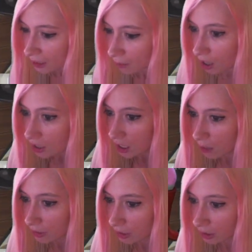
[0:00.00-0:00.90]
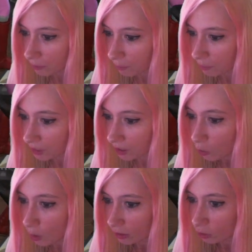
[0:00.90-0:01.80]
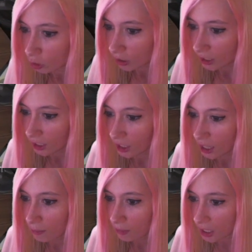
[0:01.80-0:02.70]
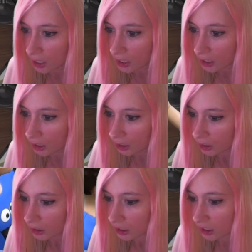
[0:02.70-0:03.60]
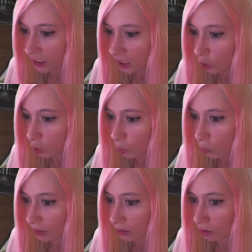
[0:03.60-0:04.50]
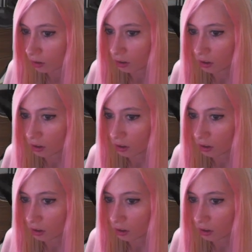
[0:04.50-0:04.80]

Vamos a ver cuánto le queda a Melanie, si es que lo encuentro.